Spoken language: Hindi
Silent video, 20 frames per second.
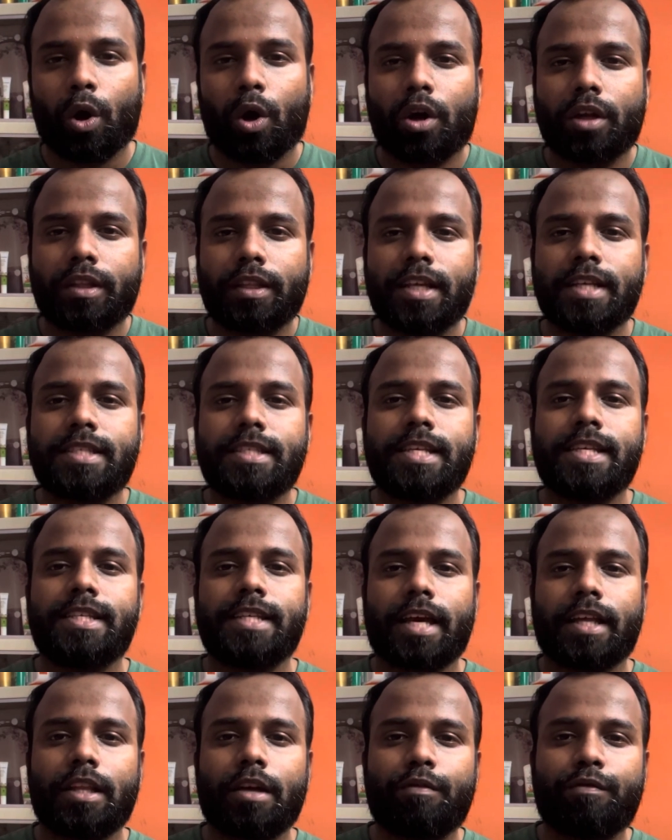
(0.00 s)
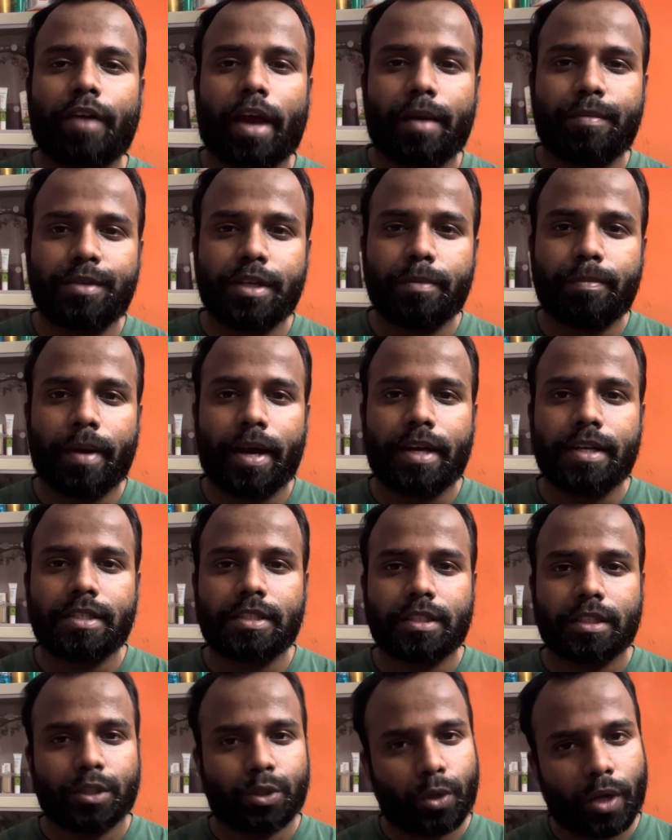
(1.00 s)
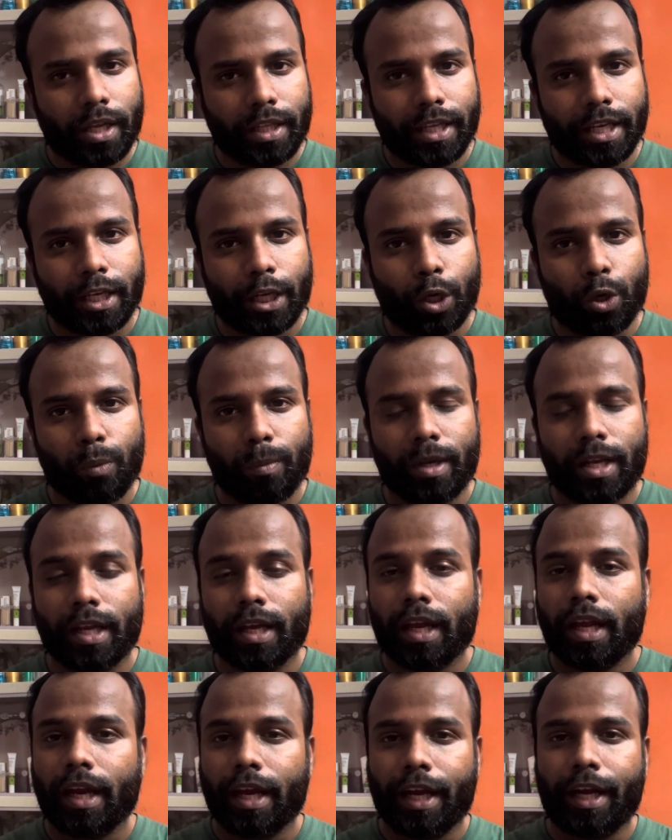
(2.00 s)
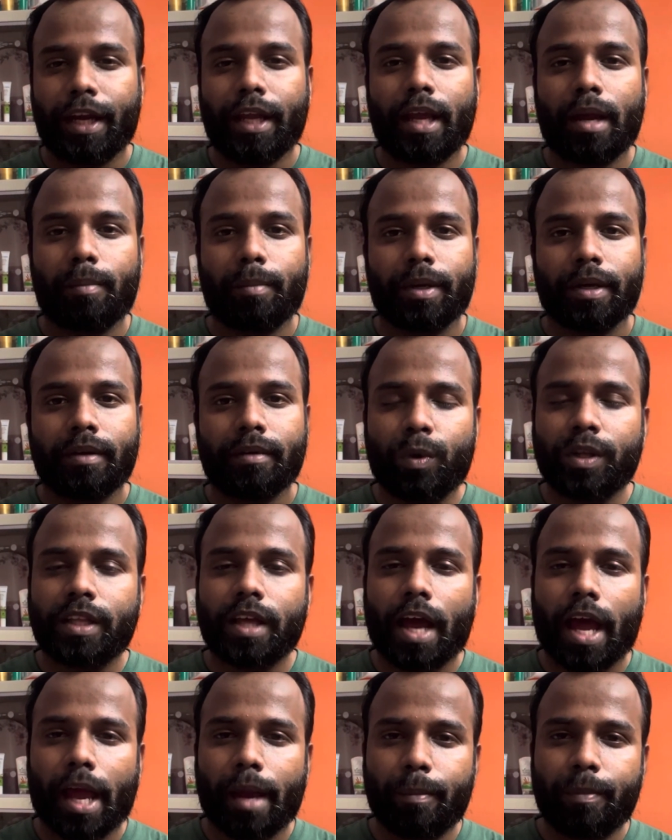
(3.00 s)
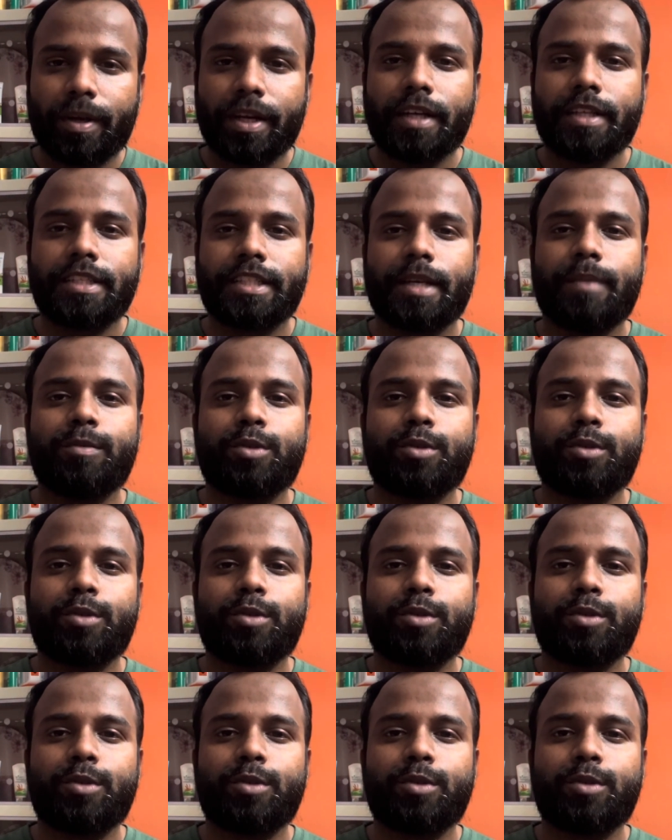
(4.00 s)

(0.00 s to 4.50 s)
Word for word: और 10 से ज्यादा 5G बैंड्स जो है देखने को मिलेंगे इंडिया में विद अ हाइब्रिड सिम